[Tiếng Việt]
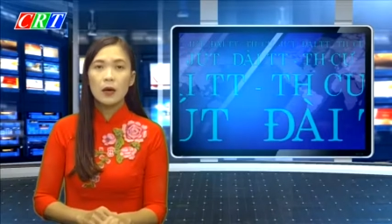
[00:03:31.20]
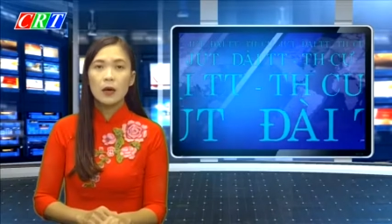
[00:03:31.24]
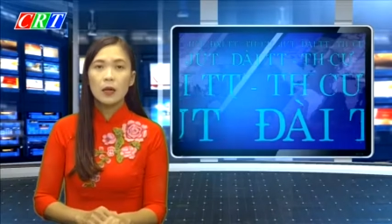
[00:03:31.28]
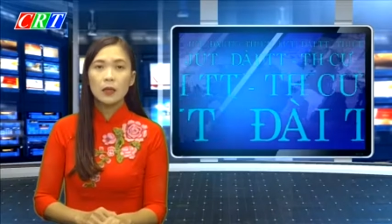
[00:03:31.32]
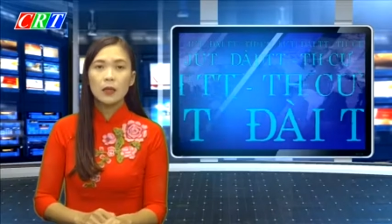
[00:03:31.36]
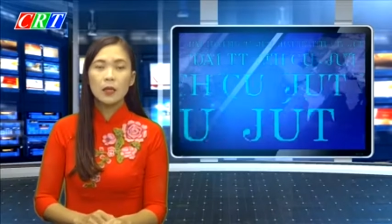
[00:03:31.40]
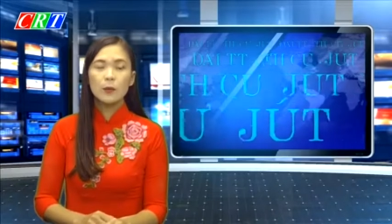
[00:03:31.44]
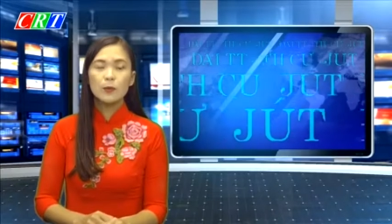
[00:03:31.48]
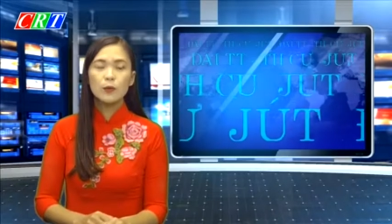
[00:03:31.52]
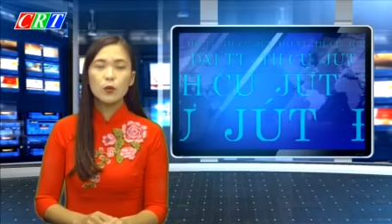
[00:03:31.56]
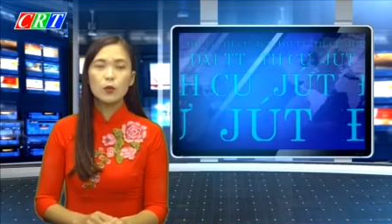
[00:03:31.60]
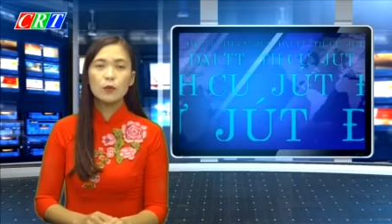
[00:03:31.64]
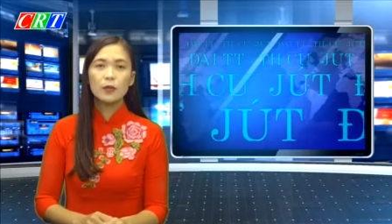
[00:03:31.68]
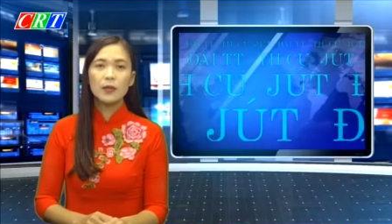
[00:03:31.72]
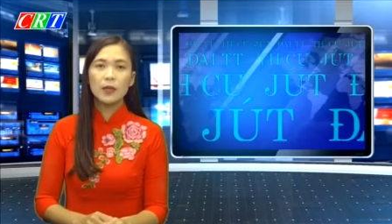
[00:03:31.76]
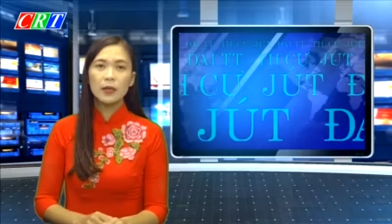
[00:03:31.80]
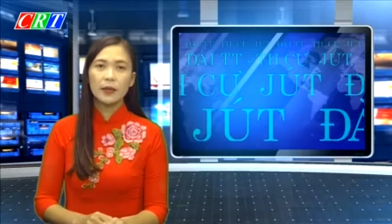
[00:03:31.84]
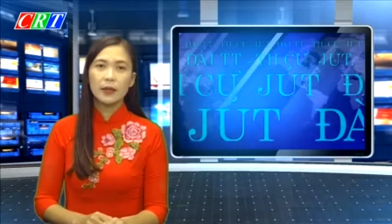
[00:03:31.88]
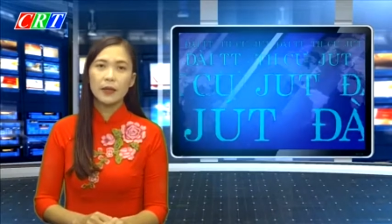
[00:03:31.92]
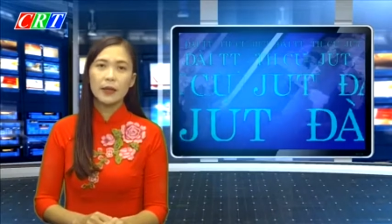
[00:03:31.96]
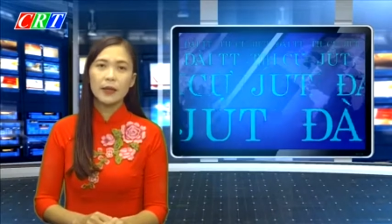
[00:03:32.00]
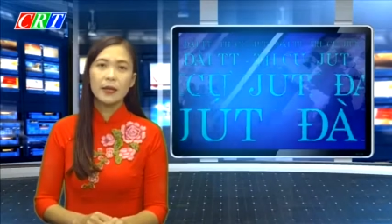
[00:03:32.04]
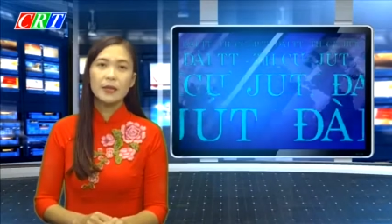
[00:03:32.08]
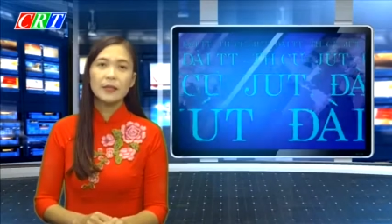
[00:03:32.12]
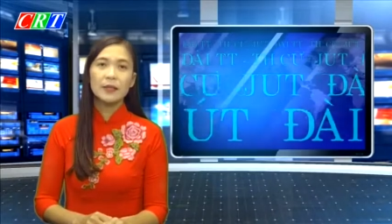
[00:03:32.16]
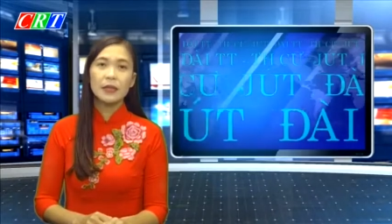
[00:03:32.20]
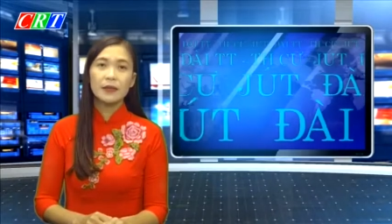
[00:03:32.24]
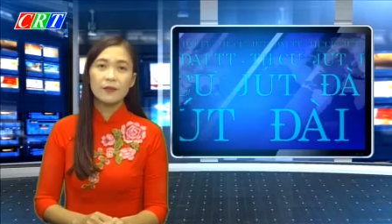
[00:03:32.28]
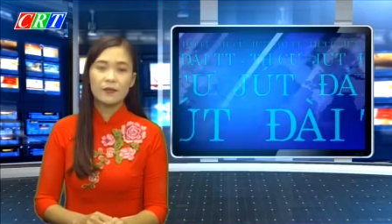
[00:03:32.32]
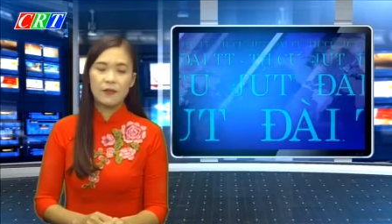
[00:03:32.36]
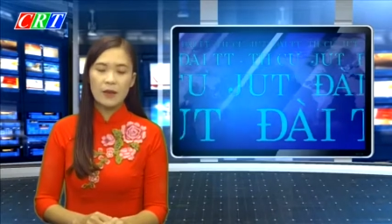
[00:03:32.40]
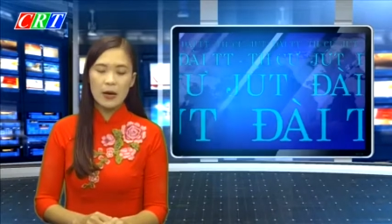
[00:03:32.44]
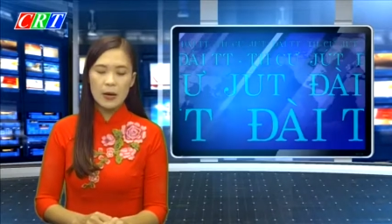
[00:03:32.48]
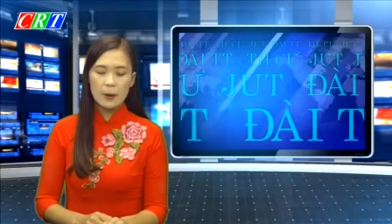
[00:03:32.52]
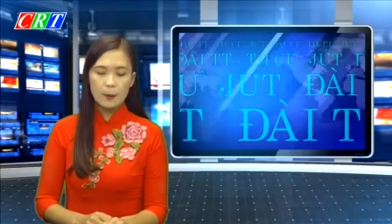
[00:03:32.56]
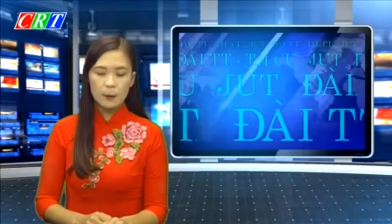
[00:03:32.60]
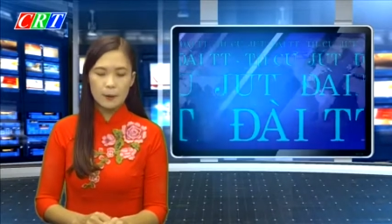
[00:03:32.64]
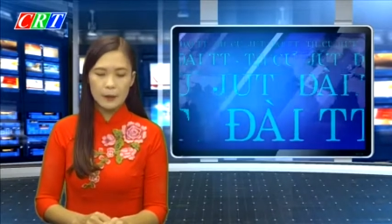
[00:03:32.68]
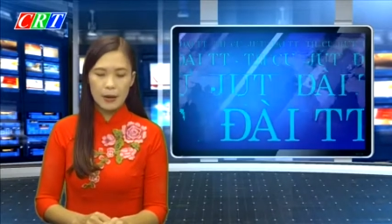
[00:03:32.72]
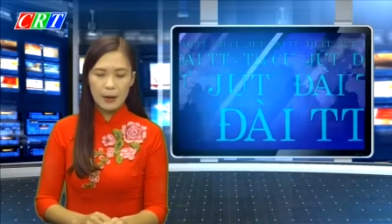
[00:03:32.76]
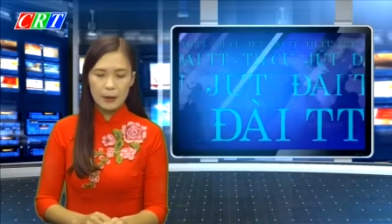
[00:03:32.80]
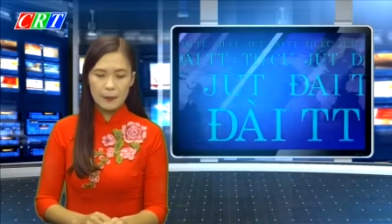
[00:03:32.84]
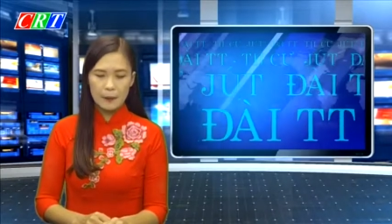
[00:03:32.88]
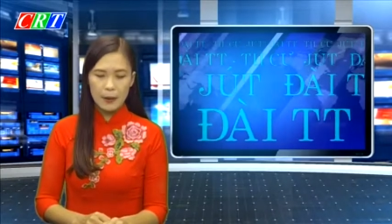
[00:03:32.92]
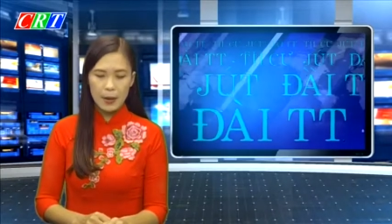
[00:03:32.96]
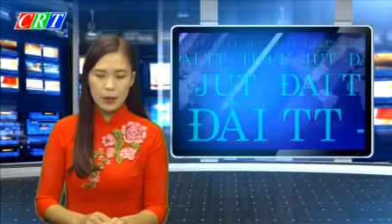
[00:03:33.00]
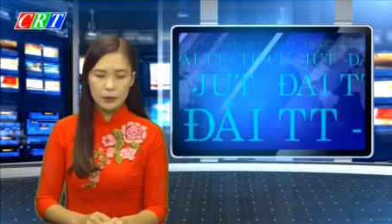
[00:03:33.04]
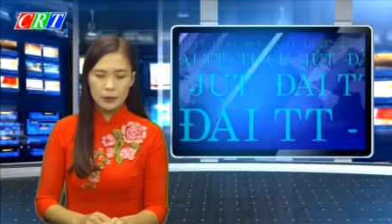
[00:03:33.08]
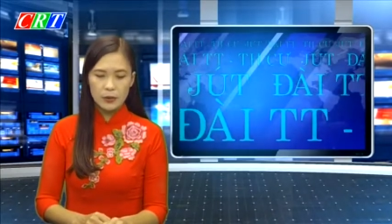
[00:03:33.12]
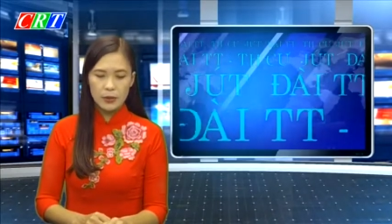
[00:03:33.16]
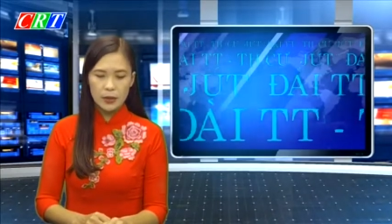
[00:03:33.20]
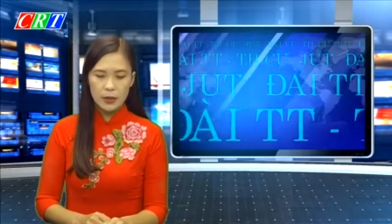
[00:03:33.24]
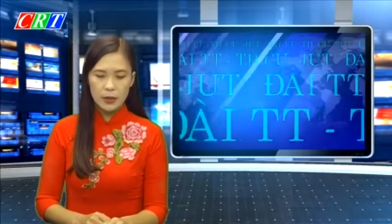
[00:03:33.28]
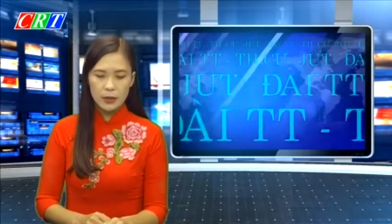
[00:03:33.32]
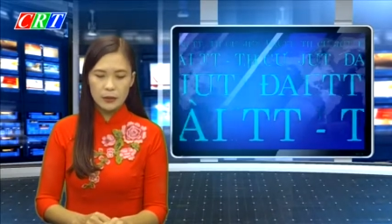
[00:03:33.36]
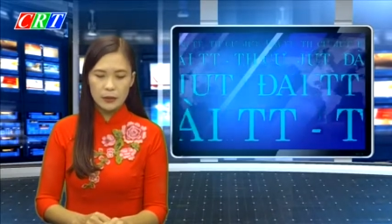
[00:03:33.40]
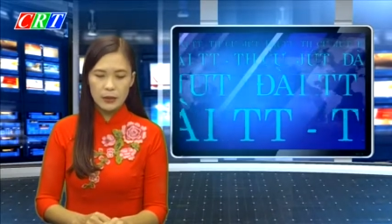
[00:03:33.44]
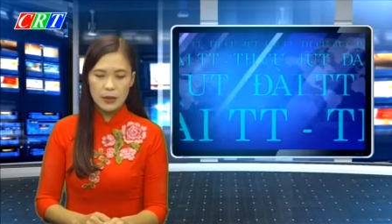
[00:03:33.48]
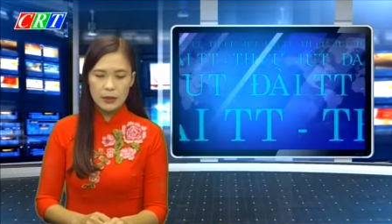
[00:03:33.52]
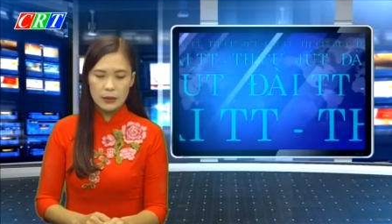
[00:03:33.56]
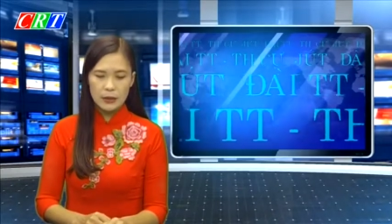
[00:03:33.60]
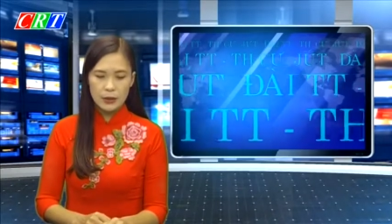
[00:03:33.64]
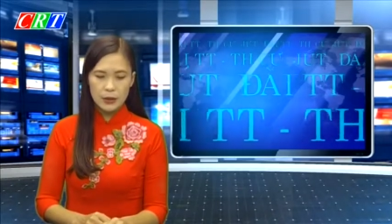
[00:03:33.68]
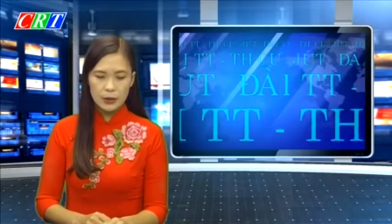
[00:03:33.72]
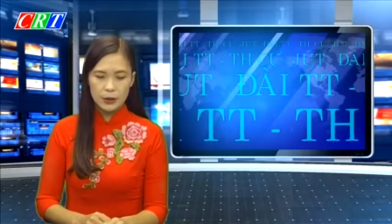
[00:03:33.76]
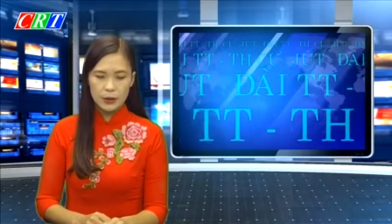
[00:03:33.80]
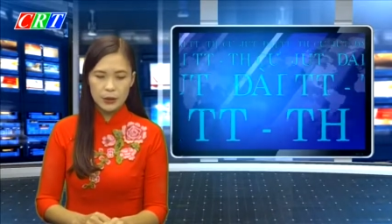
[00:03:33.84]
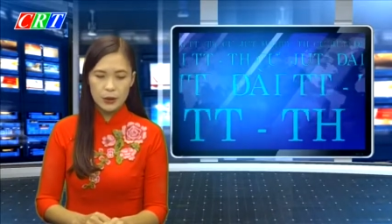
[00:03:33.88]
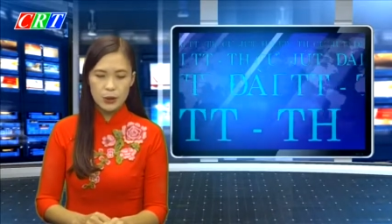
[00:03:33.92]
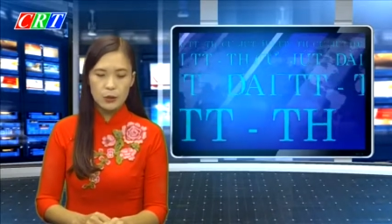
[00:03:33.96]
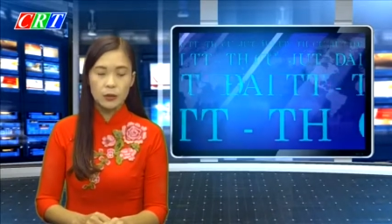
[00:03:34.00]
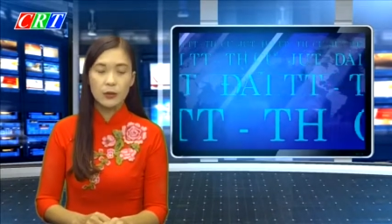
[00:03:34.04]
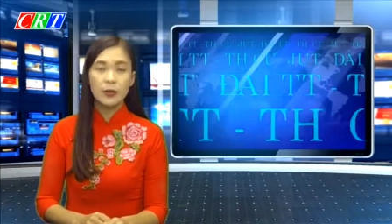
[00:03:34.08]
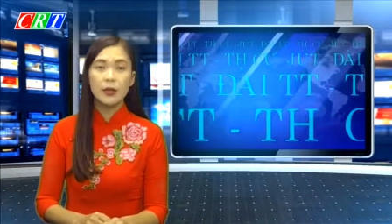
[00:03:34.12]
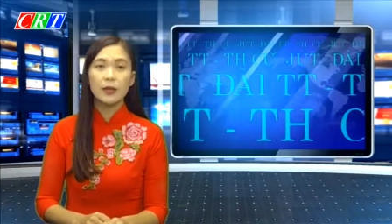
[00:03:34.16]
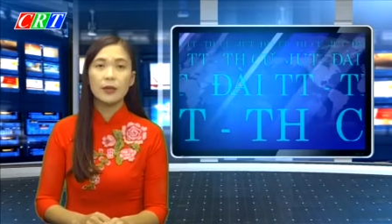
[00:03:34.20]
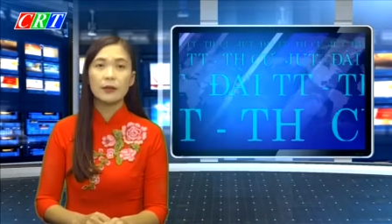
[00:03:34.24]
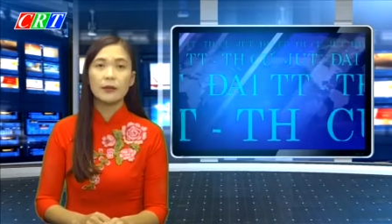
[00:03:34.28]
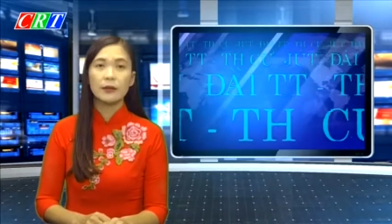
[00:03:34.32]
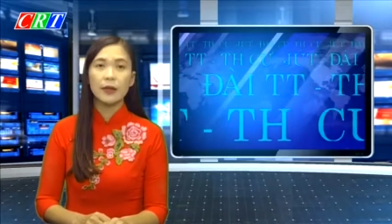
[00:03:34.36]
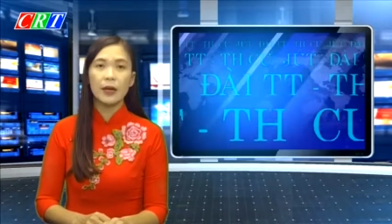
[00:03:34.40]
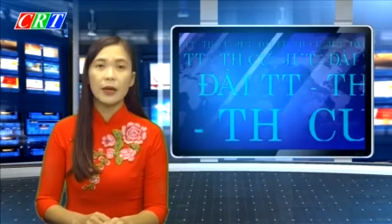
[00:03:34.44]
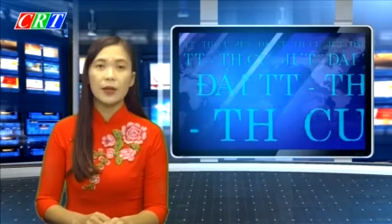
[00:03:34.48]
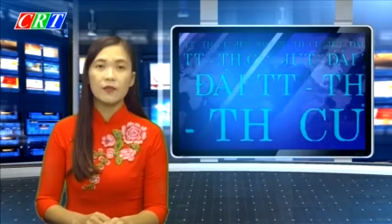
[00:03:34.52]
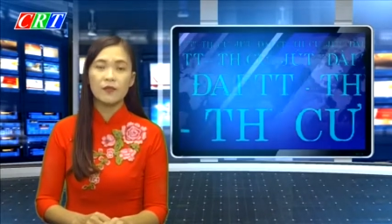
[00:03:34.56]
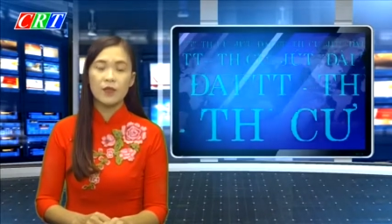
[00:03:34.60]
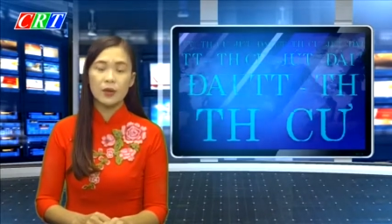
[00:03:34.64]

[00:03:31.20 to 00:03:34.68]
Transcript: tập trung triển khai các giải pháp đảm bảo thực hiện các chỉ tiêu kinh tế